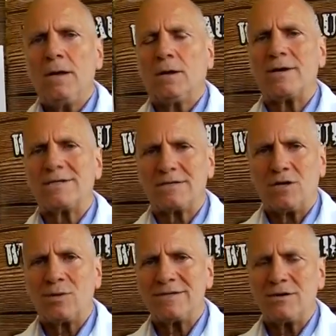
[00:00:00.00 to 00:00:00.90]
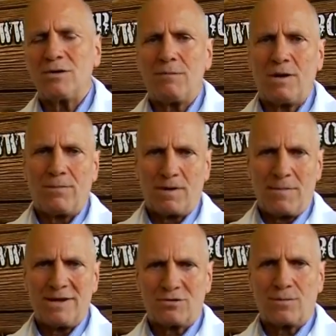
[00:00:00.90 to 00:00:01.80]
Questa situazione mi ha
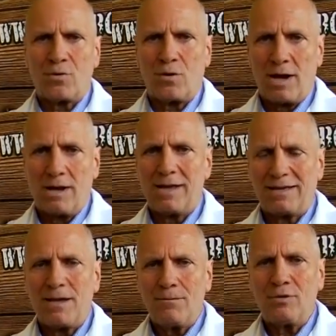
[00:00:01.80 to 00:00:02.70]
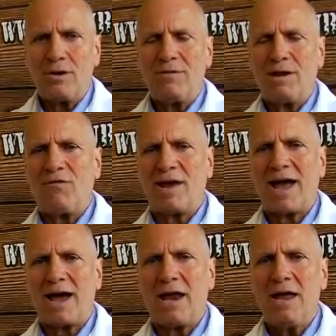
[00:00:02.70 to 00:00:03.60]
permesso poi nel tempo di
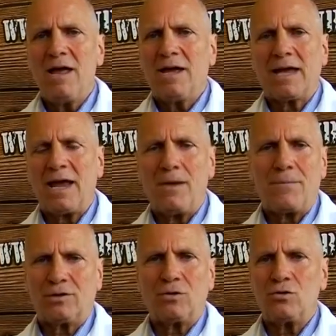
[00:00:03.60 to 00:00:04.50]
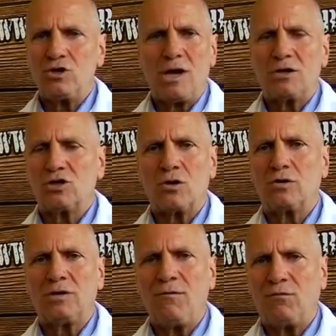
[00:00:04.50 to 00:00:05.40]
verificare che le patologie sono
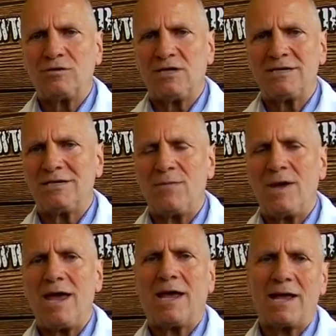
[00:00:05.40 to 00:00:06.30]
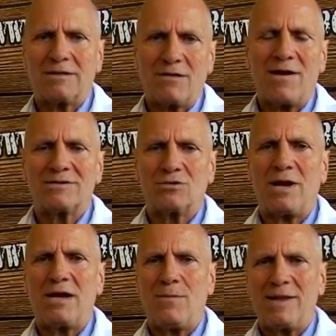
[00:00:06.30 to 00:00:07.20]
diffusissime e che attraverso
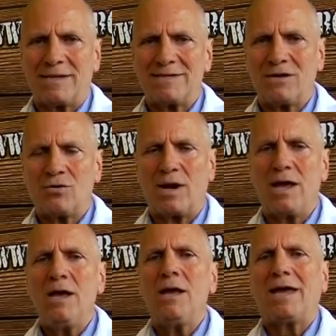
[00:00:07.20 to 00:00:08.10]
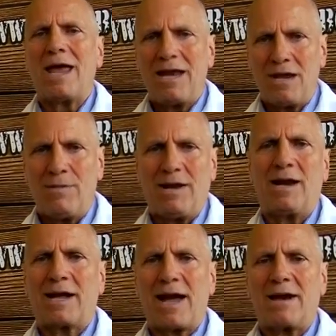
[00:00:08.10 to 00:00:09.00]
un'alimentazione che elimini
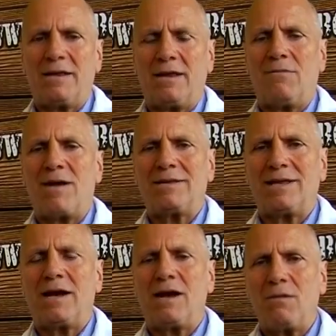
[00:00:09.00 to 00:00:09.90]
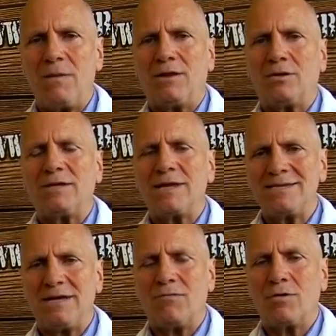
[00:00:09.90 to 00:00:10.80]
la carne derivante dall'allevamento
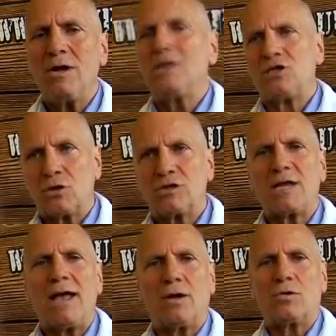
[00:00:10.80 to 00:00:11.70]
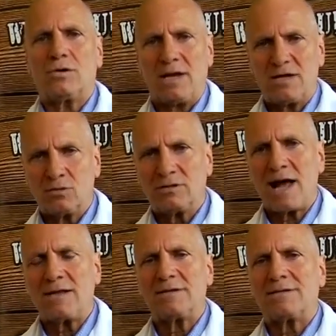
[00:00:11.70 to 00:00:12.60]
intensivo si ottengono dei
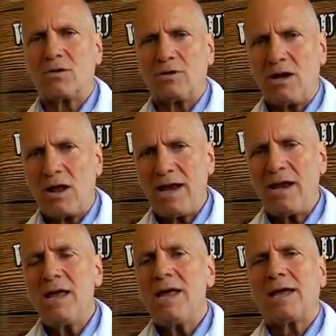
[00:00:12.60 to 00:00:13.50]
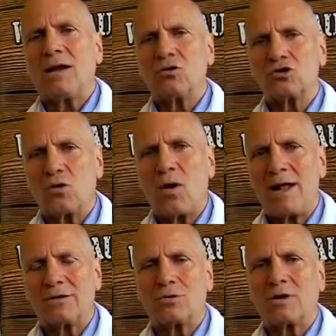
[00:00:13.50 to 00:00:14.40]
risultati straordinari che non sono
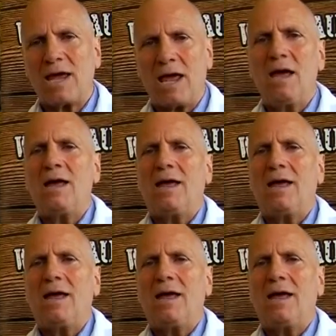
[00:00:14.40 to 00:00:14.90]
altro che eh,